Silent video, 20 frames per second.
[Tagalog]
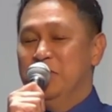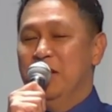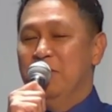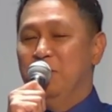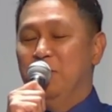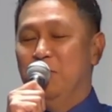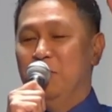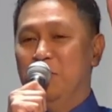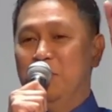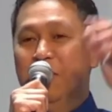siya
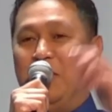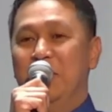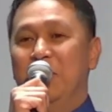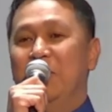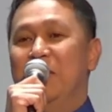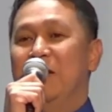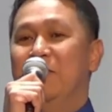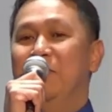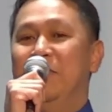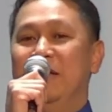po ang
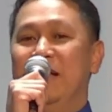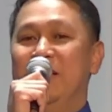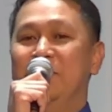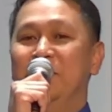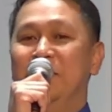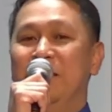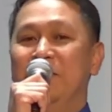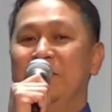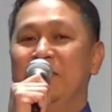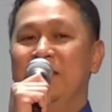gumagawa ng paraan
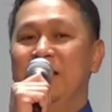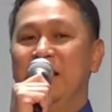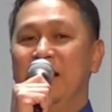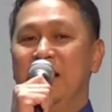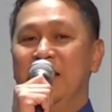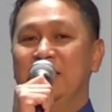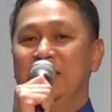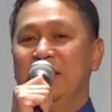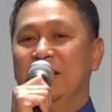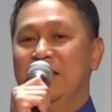para madala
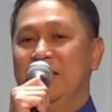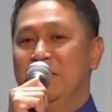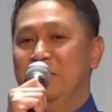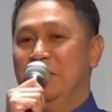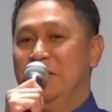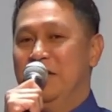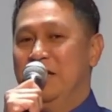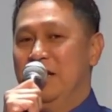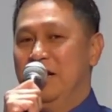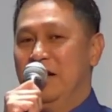ka sa kanyang
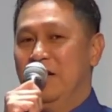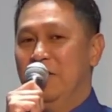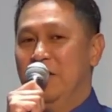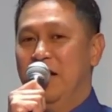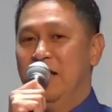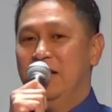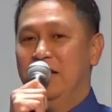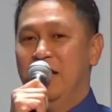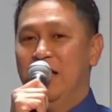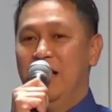
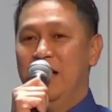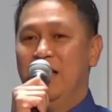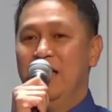mananagawain. Kaya